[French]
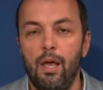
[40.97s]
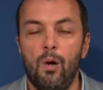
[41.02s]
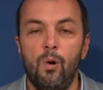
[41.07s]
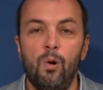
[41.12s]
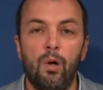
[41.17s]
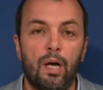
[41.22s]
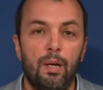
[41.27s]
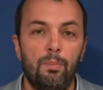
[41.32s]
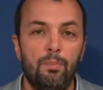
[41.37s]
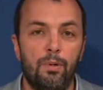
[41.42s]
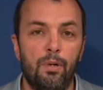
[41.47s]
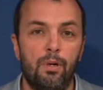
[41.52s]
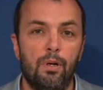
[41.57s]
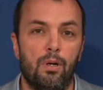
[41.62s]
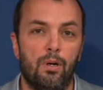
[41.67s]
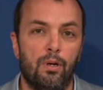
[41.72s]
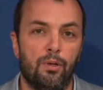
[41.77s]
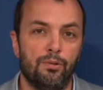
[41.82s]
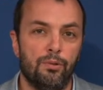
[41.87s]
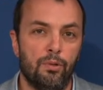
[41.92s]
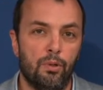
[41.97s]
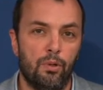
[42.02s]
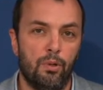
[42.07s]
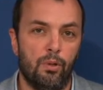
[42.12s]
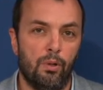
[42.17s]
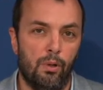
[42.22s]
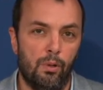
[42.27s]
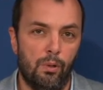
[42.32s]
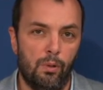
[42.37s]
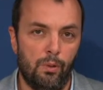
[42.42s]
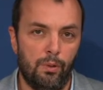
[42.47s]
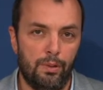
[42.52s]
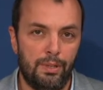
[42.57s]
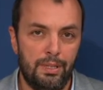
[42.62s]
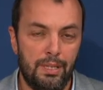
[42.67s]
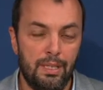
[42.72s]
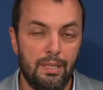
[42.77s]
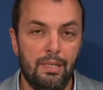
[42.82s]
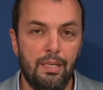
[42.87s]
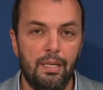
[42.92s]
Le rapport entre le
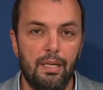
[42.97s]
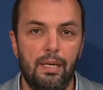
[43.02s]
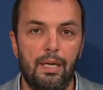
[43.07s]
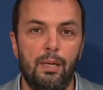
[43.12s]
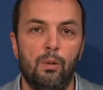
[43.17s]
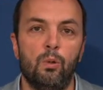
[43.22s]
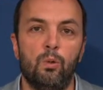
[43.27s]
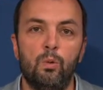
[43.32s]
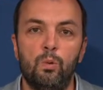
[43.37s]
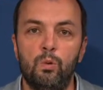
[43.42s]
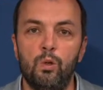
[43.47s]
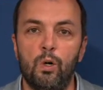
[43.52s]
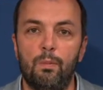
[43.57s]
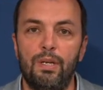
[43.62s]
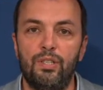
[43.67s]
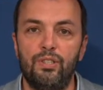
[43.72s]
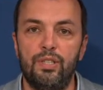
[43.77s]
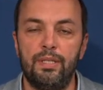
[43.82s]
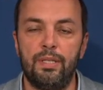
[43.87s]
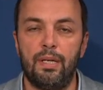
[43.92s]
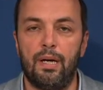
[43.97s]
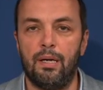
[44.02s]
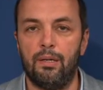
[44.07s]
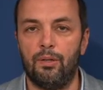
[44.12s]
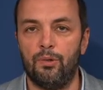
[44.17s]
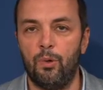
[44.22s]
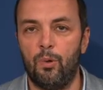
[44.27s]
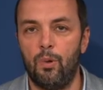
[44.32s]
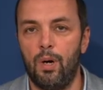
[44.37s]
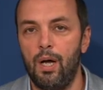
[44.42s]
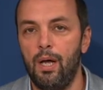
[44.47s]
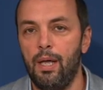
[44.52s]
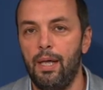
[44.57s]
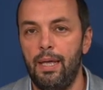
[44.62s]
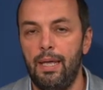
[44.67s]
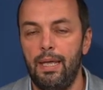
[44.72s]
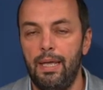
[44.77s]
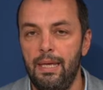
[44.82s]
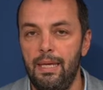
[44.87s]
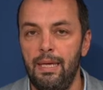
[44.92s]
TD et le cours magistral en droit
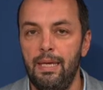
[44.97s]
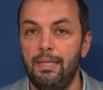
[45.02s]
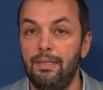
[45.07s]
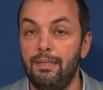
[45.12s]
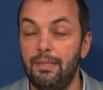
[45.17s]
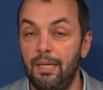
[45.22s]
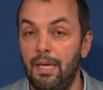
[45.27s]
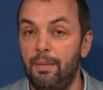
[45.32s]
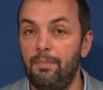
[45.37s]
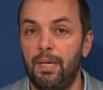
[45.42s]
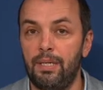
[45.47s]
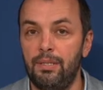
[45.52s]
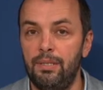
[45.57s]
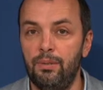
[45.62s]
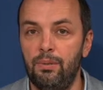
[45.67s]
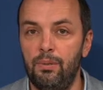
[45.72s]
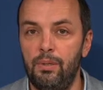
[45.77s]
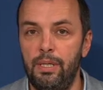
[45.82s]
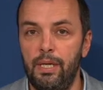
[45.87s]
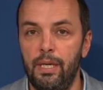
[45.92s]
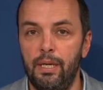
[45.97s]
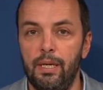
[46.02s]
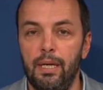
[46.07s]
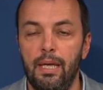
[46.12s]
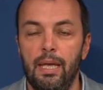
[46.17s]
est très particulier.